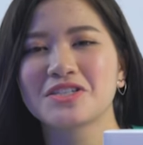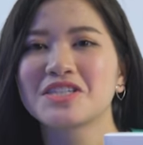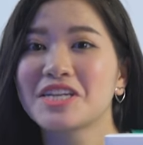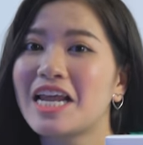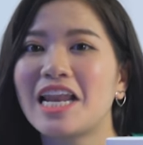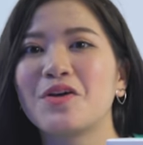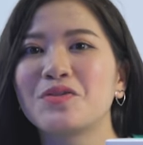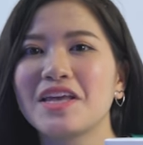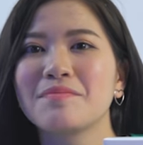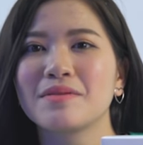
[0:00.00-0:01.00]
thực sự đây là lần
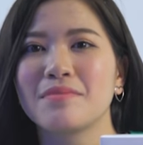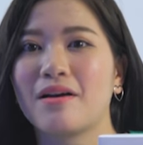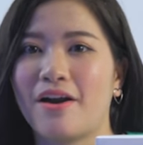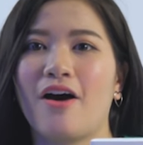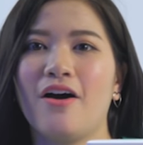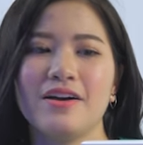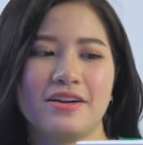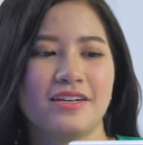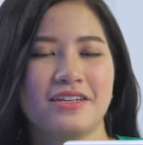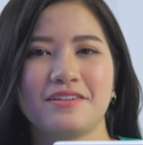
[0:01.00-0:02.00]
đầu tiên mình mở nó.
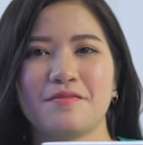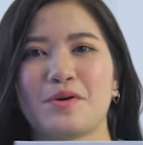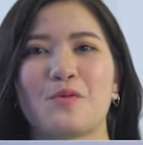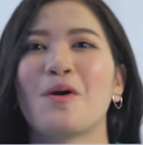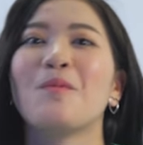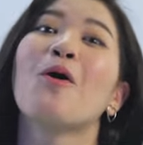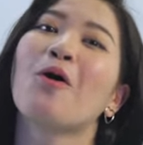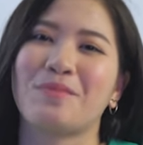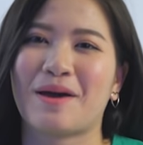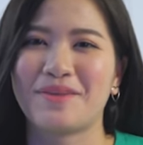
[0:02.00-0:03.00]
Mình không hồi
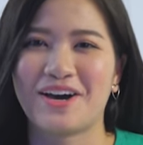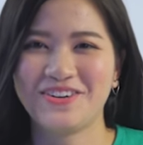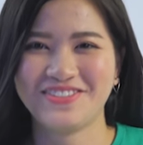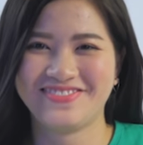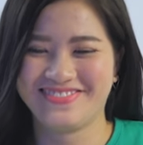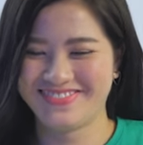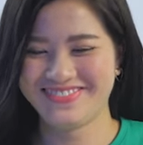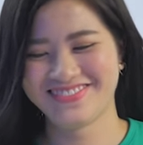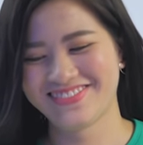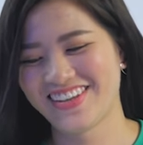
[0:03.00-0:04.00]
hộp lắm đâu.
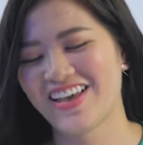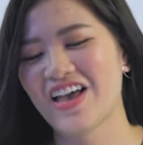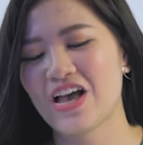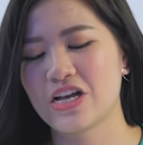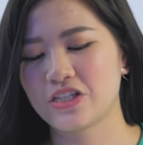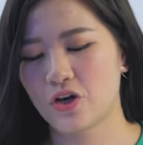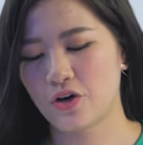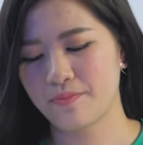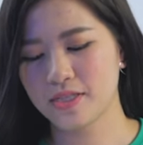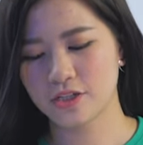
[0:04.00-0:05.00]

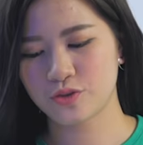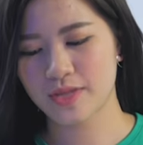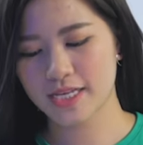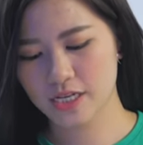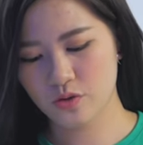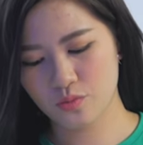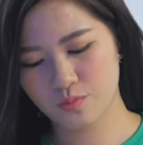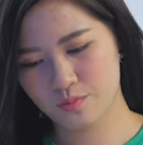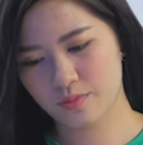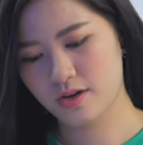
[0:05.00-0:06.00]
Rồi, bây giờ chúng ta sẽ
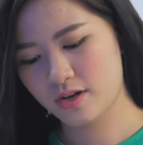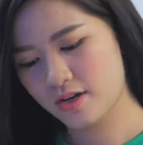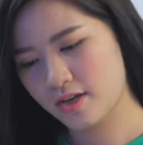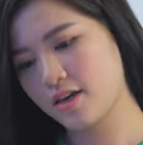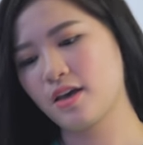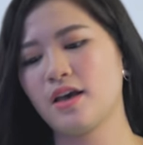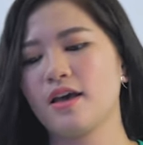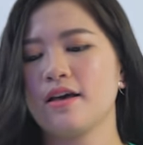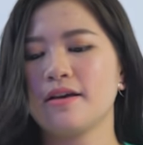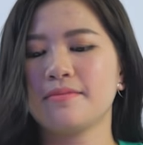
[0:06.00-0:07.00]
cùng
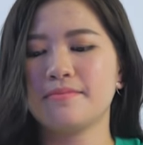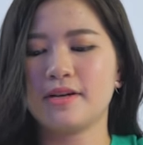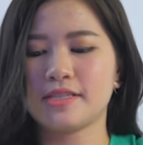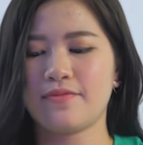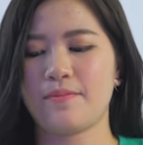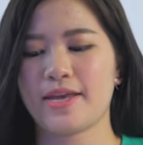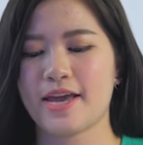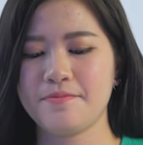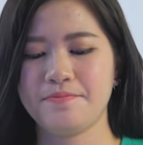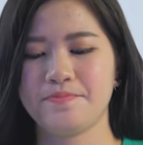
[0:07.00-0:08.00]
mở sản phẩm này
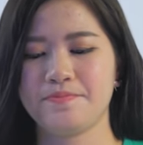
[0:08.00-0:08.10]
nhá.